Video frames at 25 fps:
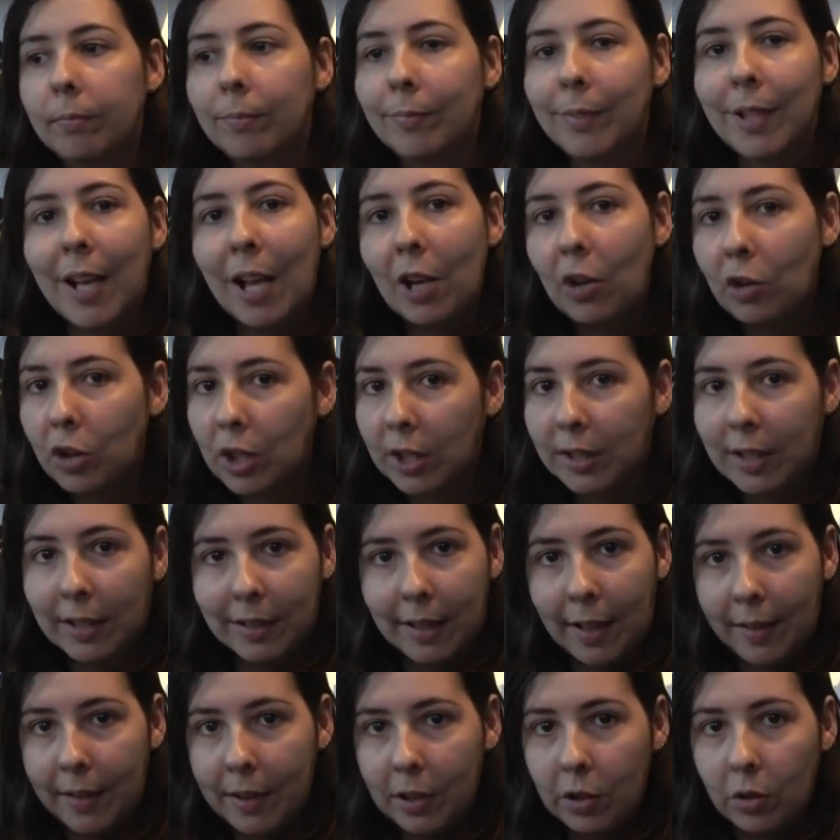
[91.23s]
Ya no se
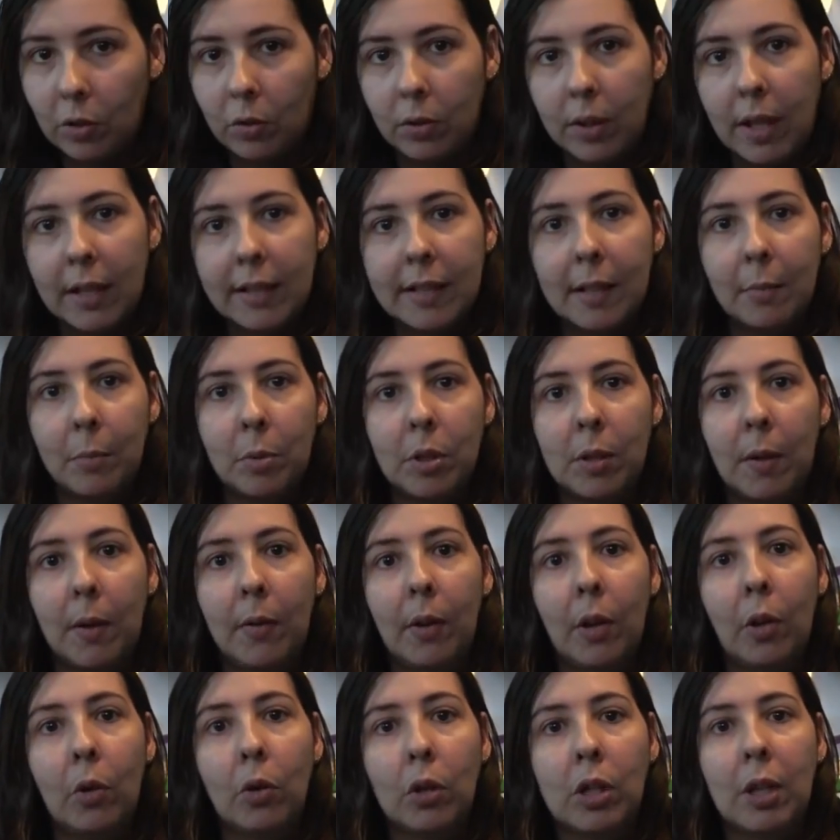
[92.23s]
trata de eso, ya estamos
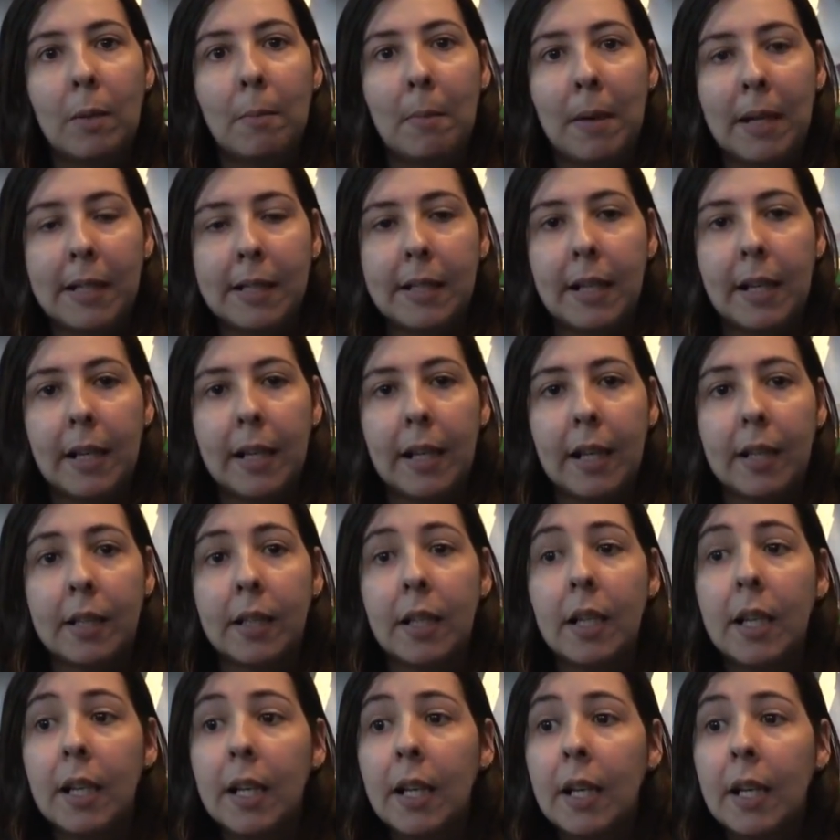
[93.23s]
hablando de cosas más serias.